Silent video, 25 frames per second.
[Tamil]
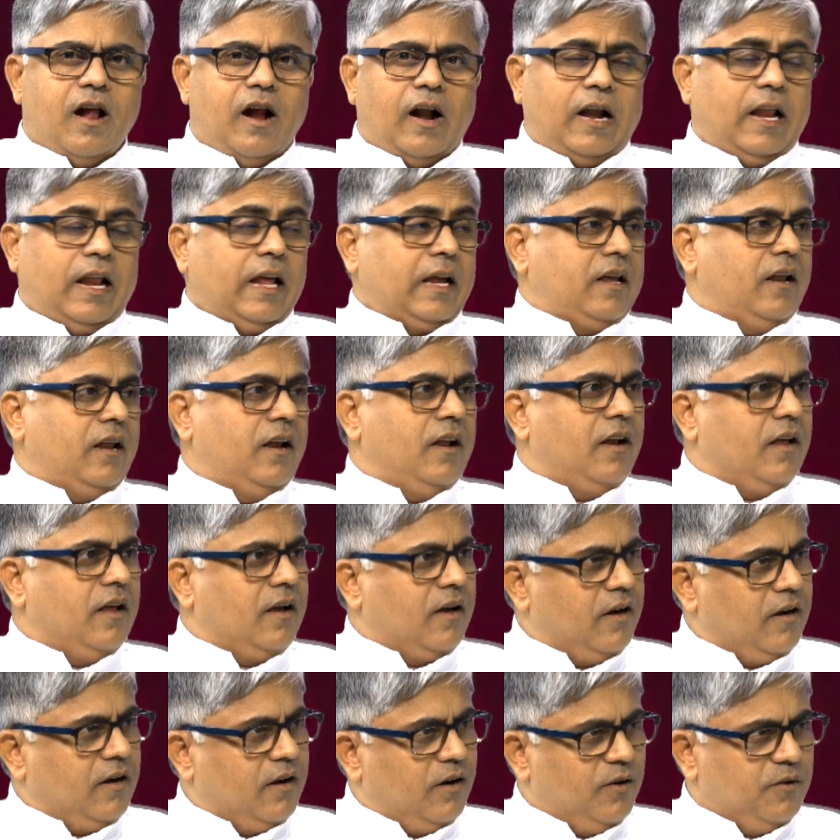அடைக்கல
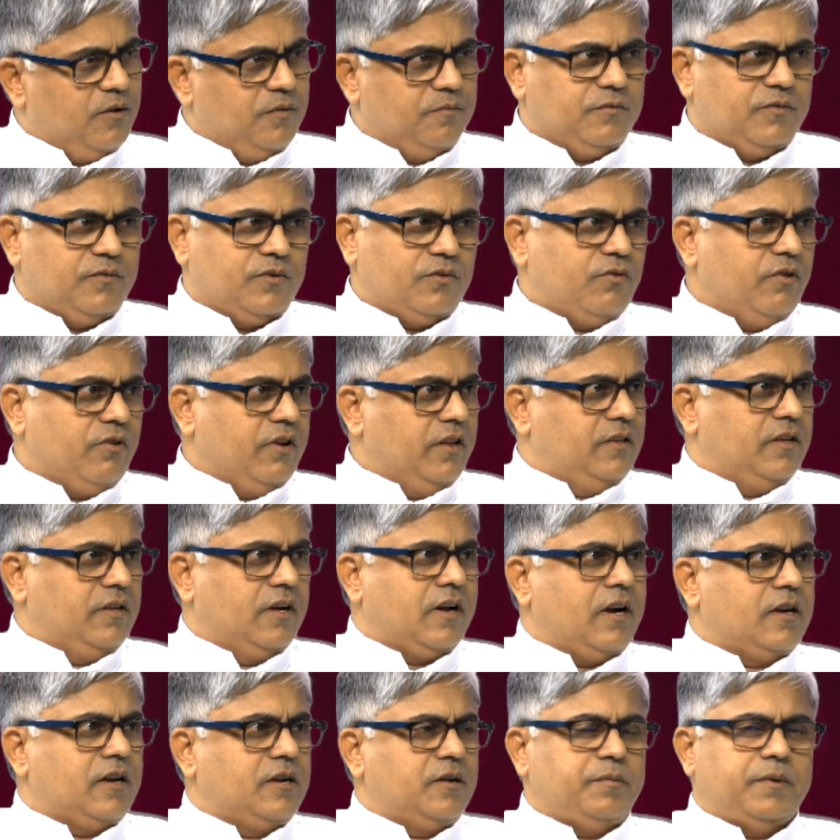நகர்களும் குறித்து
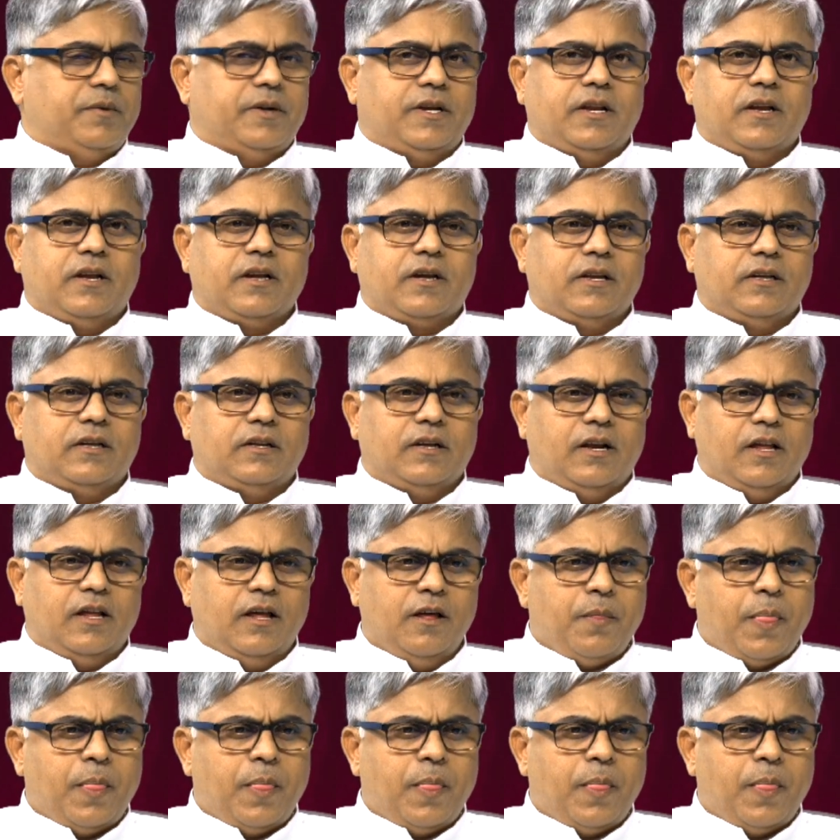காட்டப்பட்டிருக்கின்றன